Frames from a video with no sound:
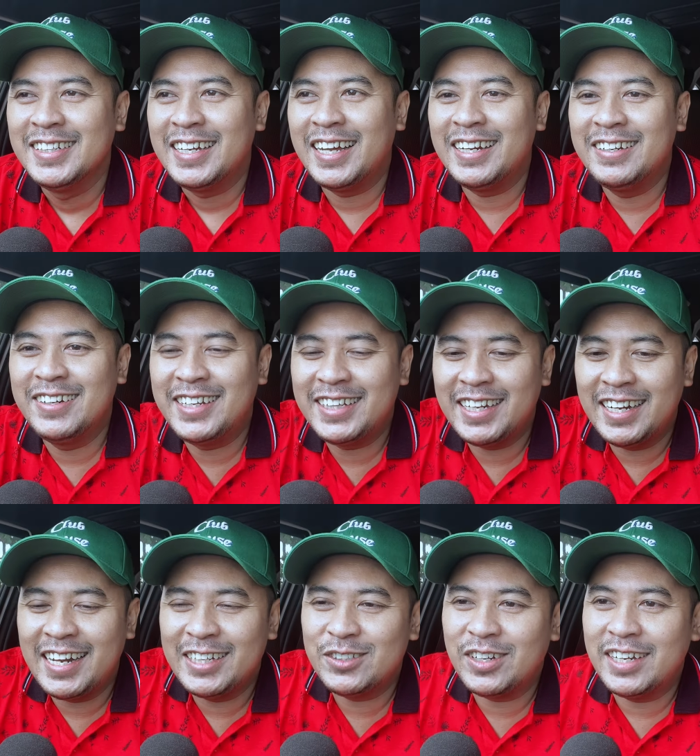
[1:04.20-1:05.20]
Aduh, kita
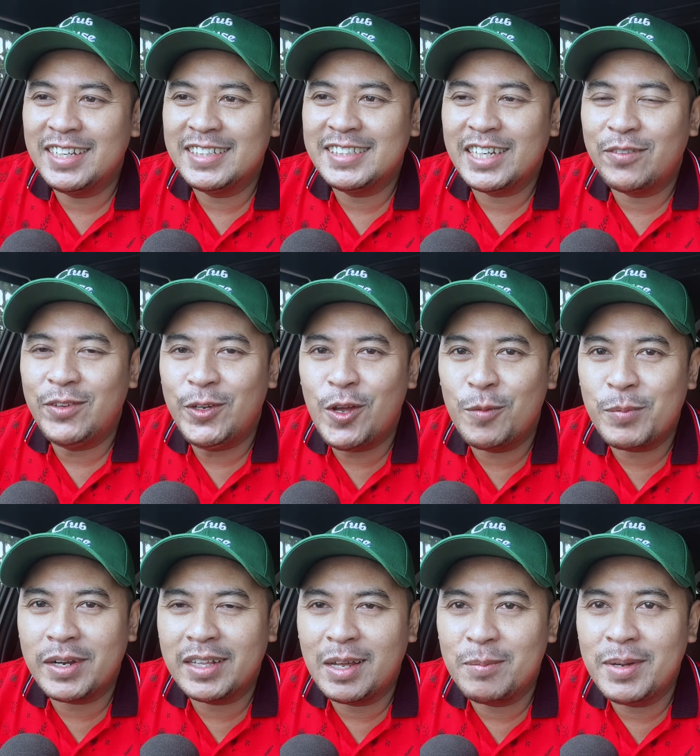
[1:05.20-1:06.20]
langsung aja cek video yang
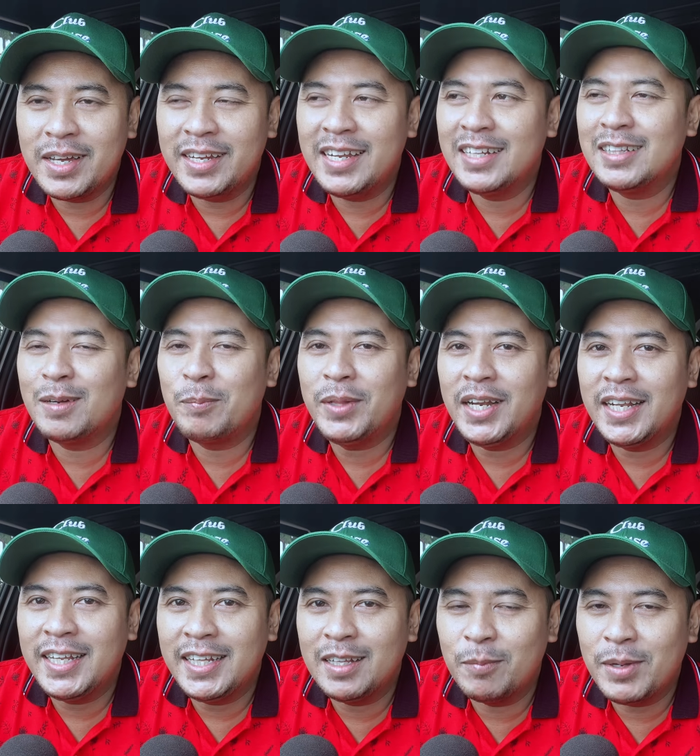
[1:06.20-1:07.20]
pertama. Yang terpenting
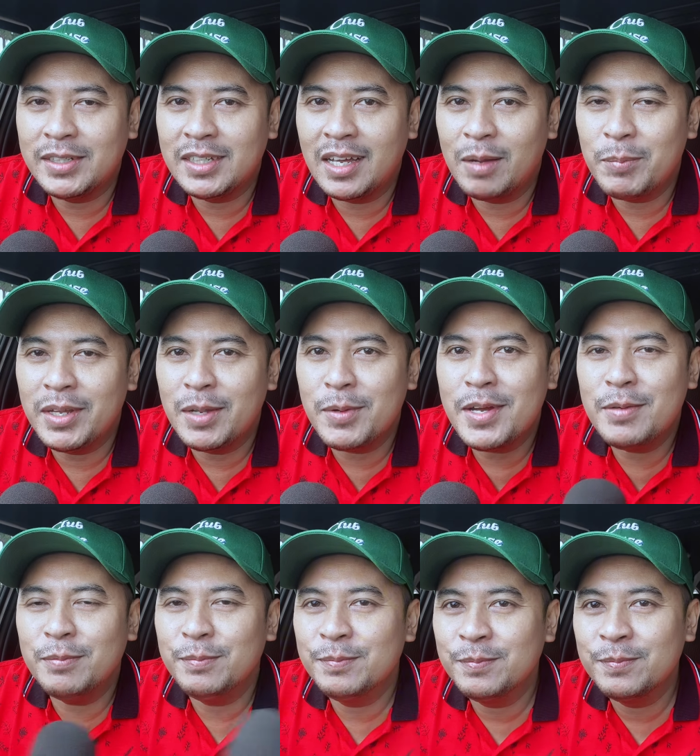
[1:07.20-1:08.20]
nanti kita baca apanya,
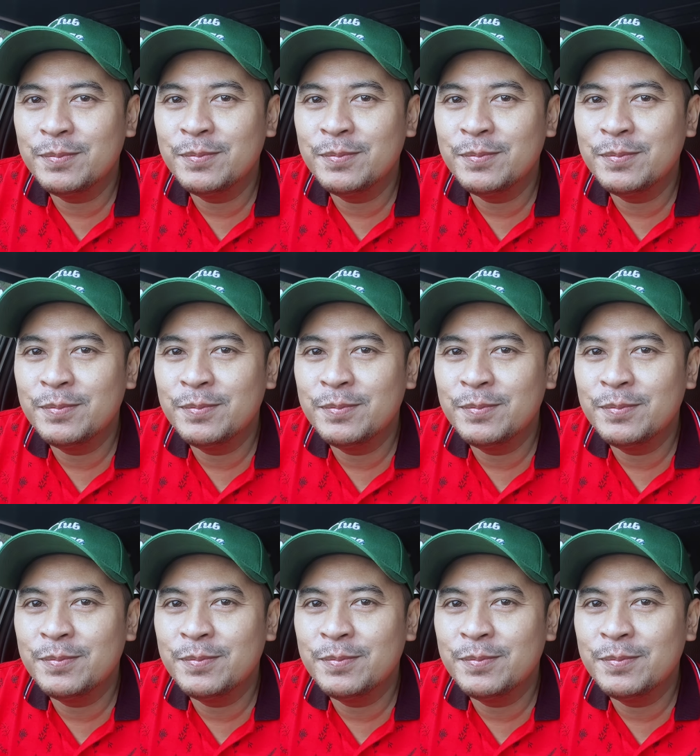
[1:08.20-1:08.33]
Mam?